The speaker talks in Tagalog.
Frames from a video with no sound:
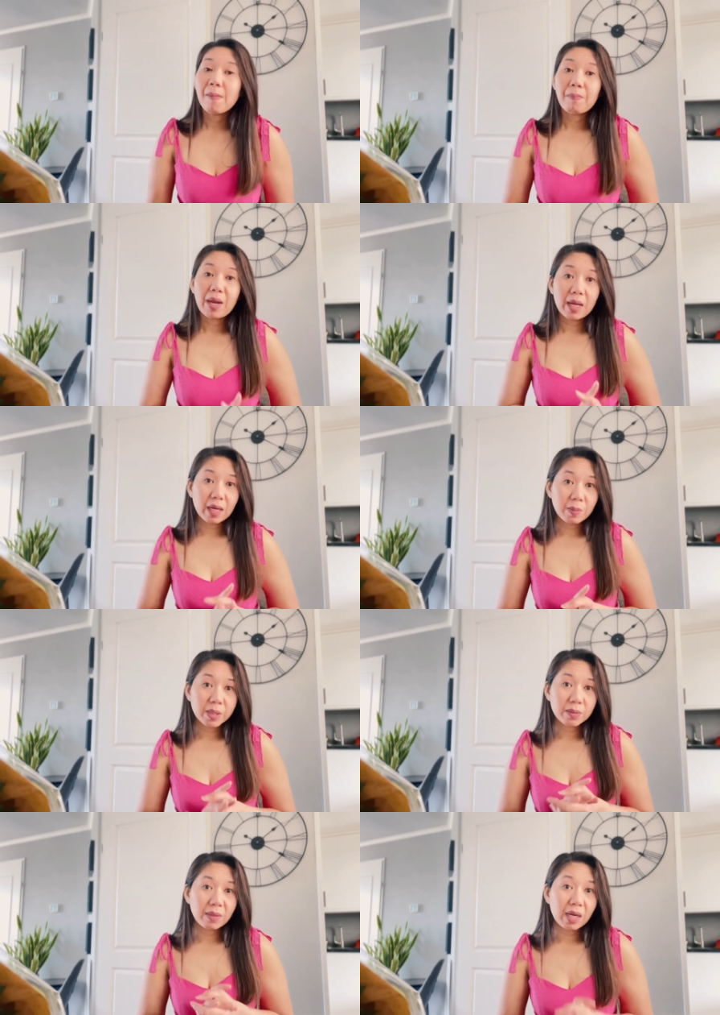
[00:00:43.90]
para
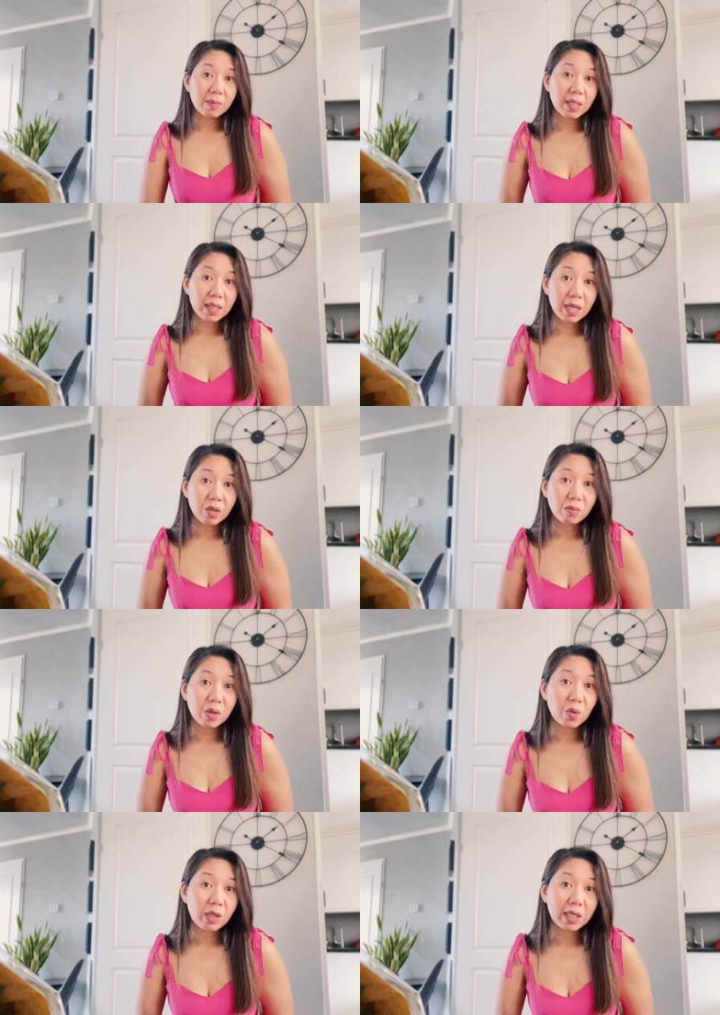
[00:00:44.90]
mas marami tayong
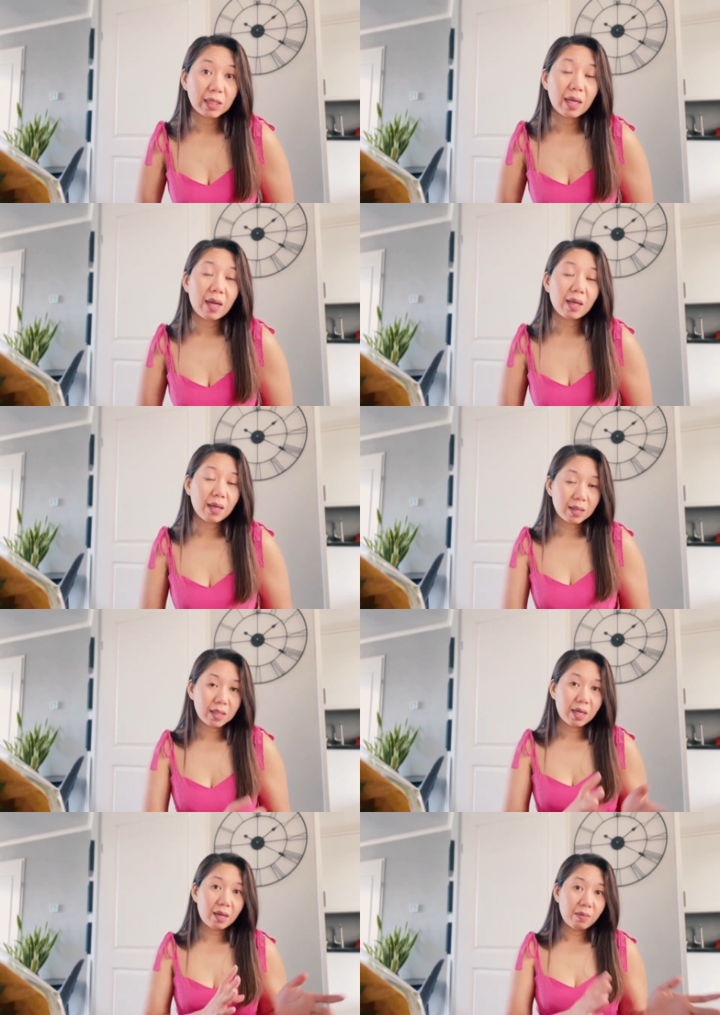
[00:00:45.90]
makolekta hanggang
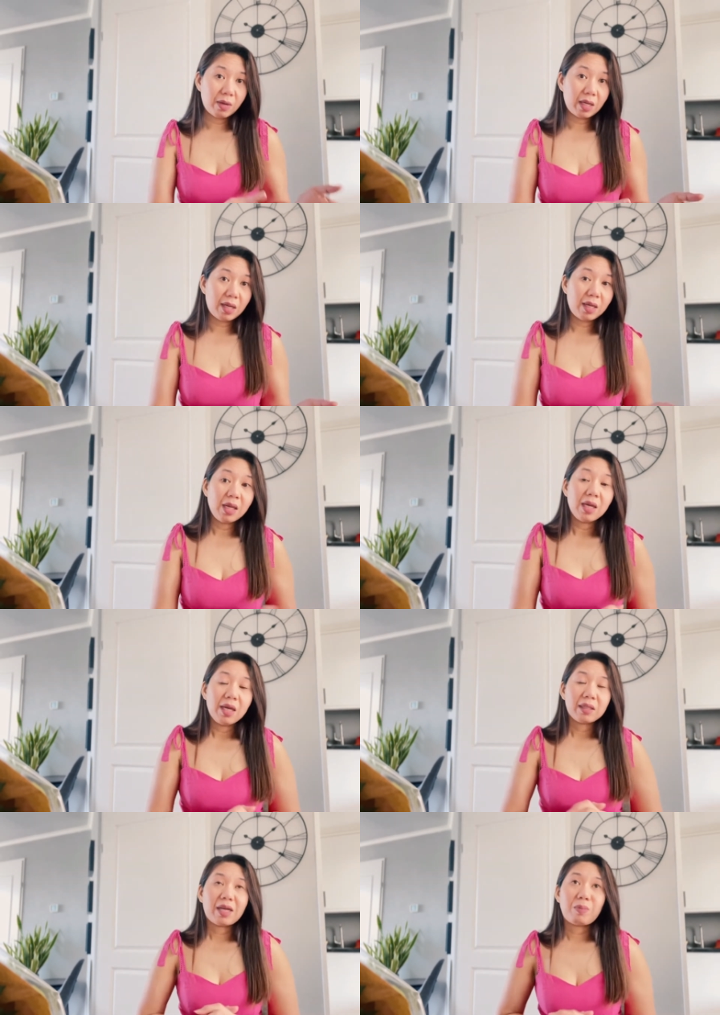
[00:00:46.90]
sa Abril.
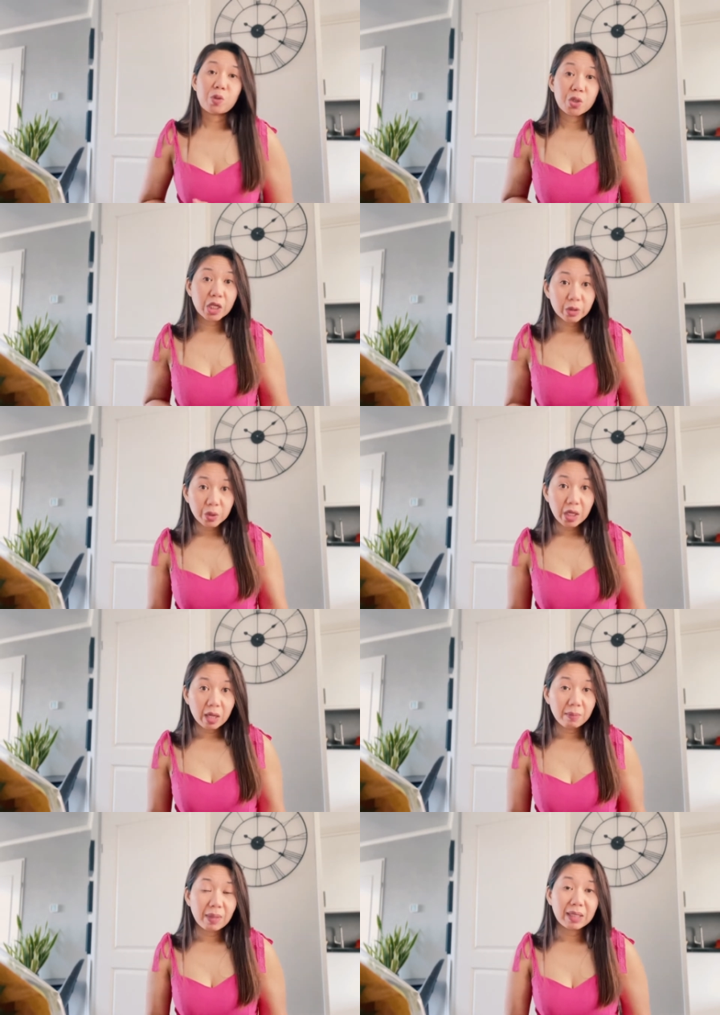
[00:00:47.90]
Tapos sakto
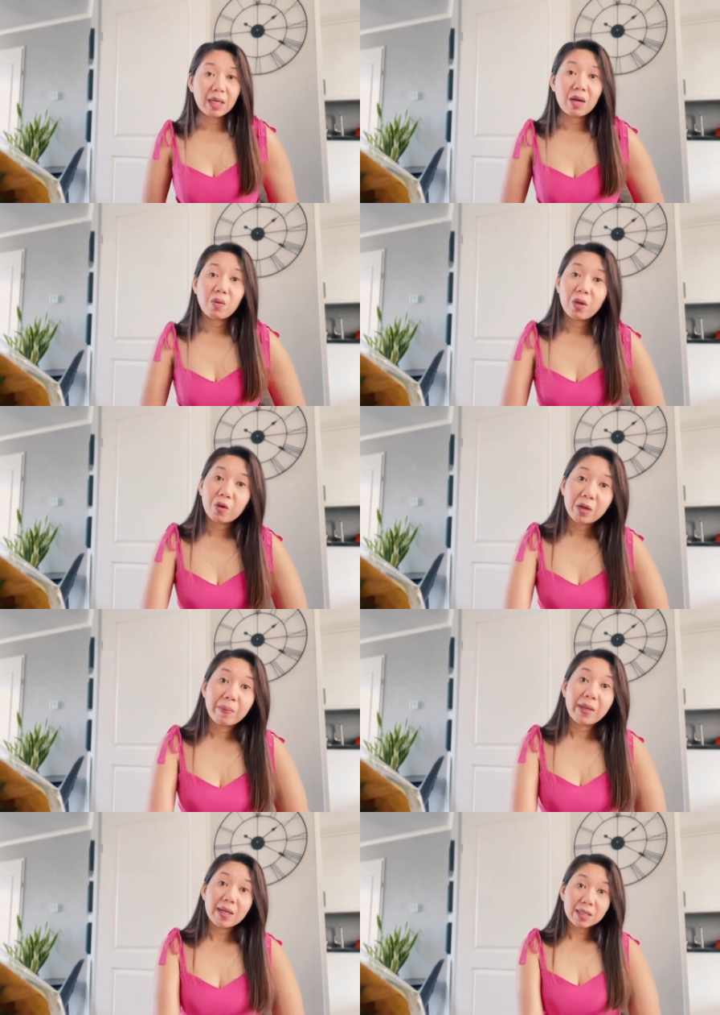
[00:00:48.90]
yan, pag nakauwi ako ng
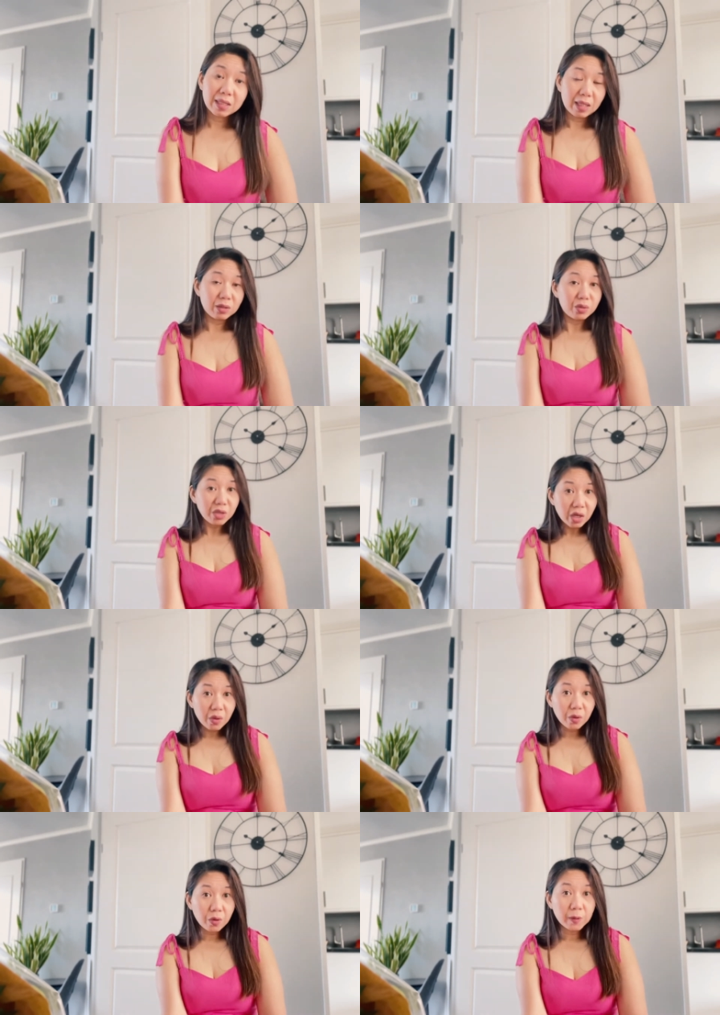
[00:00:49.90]
Pinas, andun
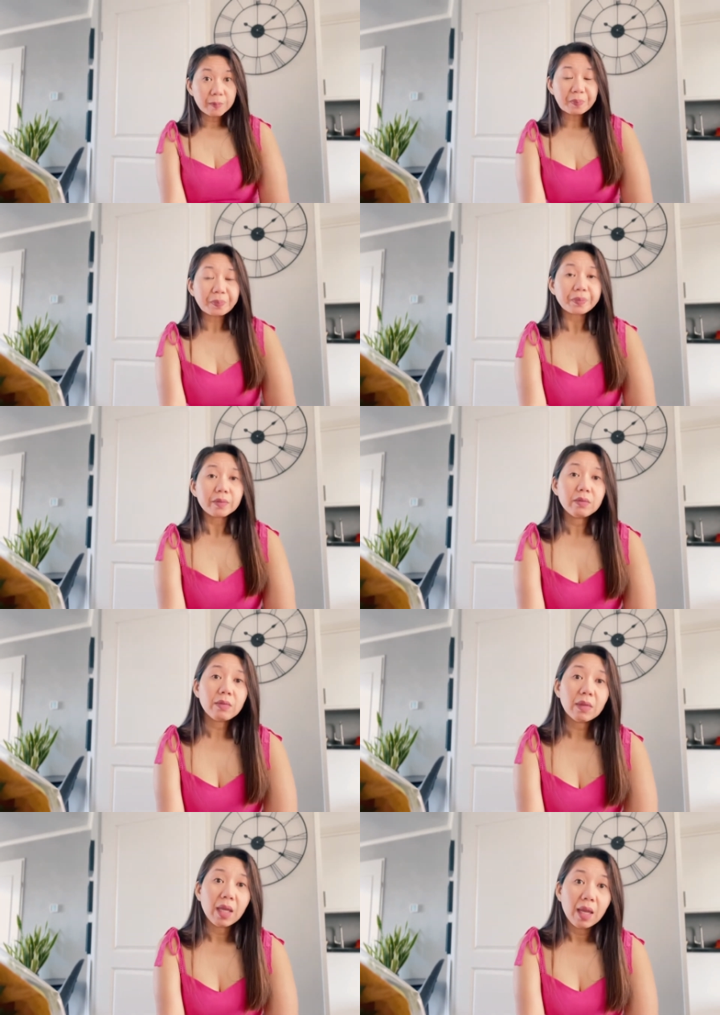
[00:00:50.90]
ako.
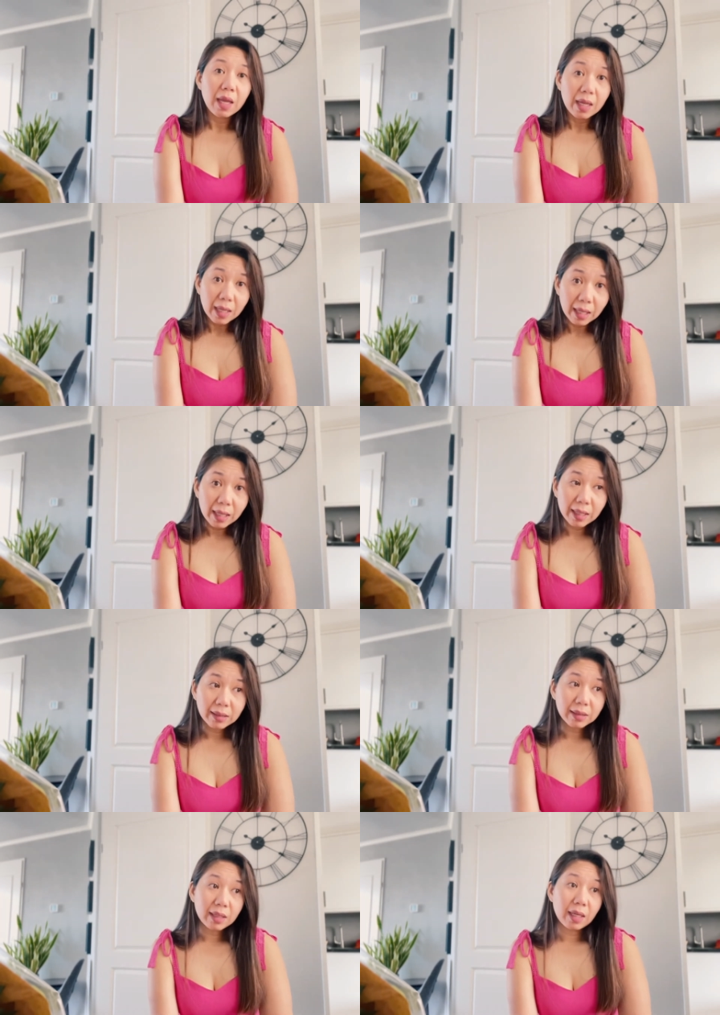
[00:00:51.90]

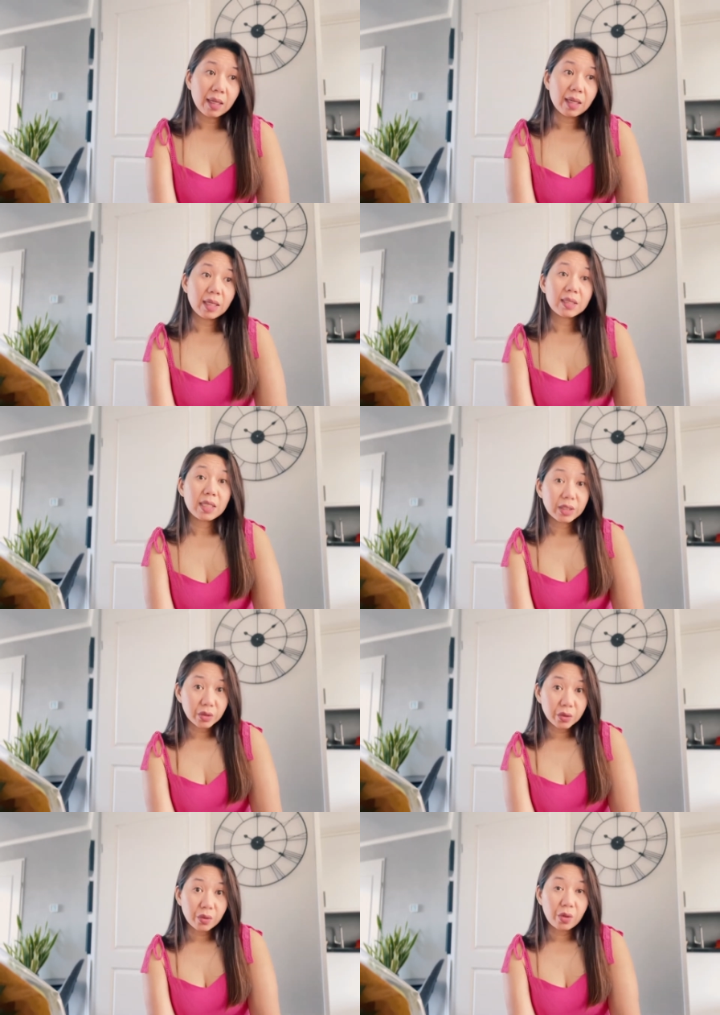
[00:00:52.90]
And uh,
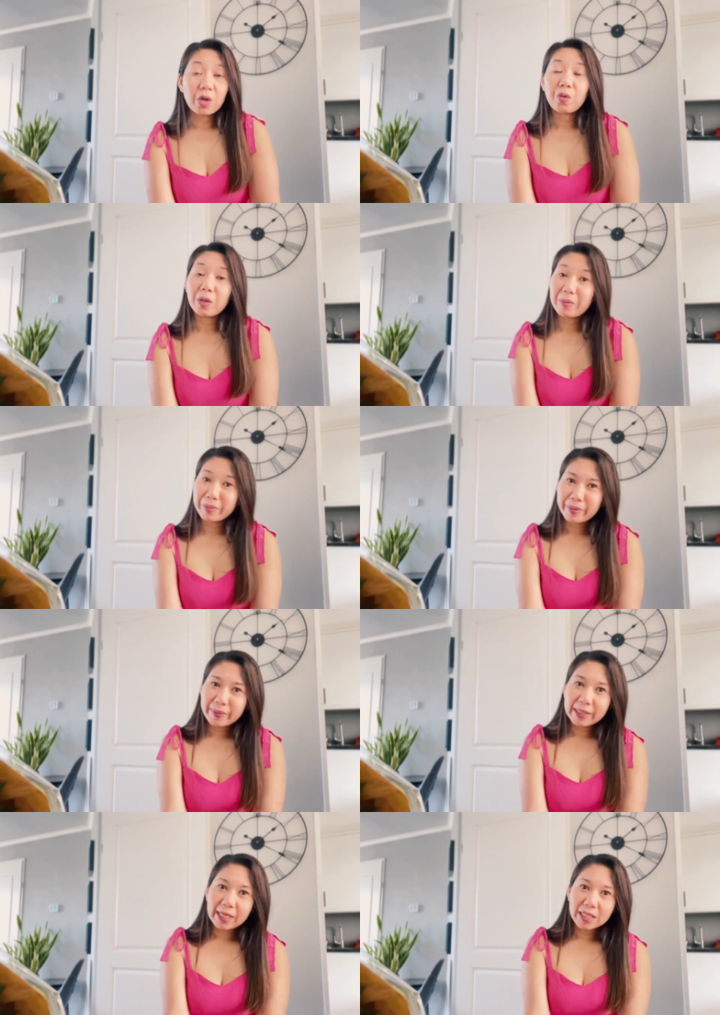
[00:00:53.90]
sakto ako ang
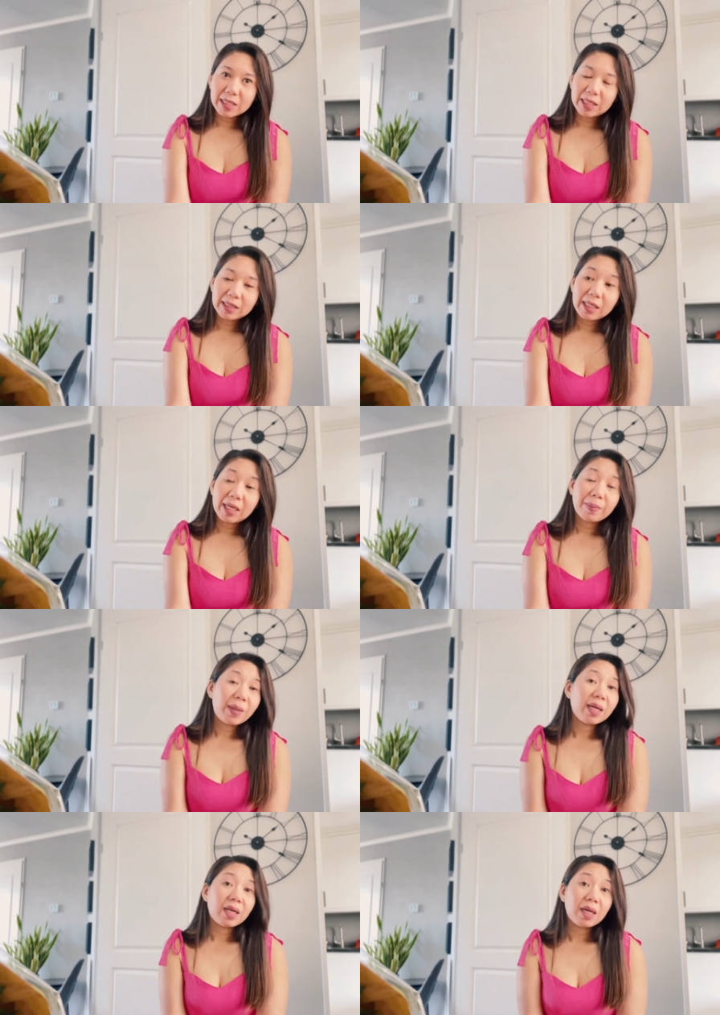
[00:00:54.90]
mamimigay sa kanila
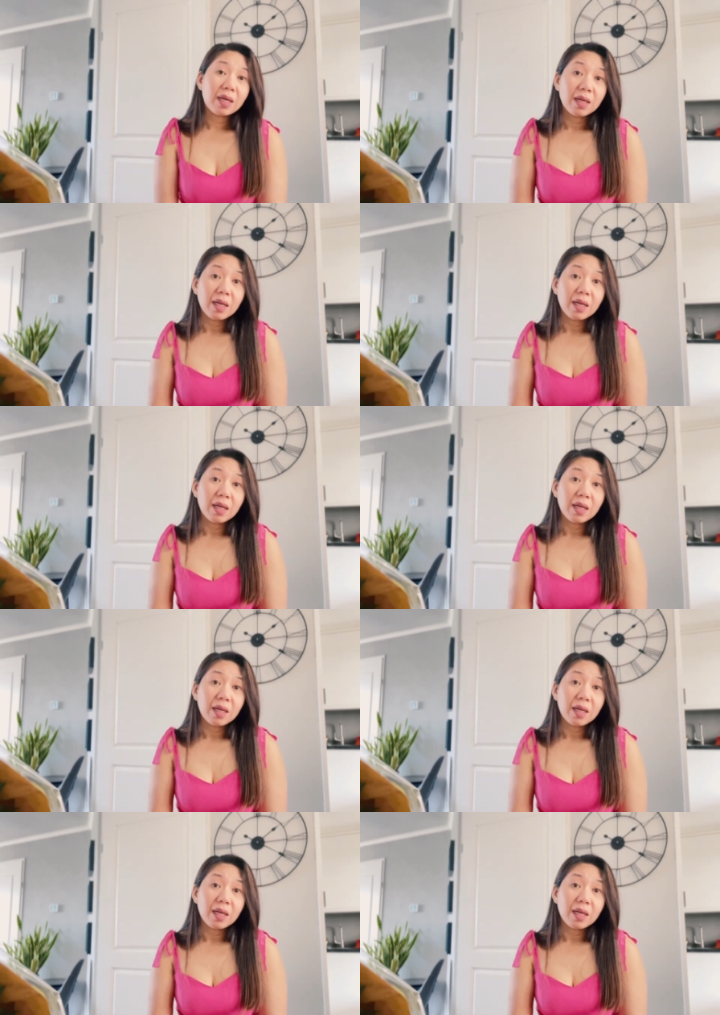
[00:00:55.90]
para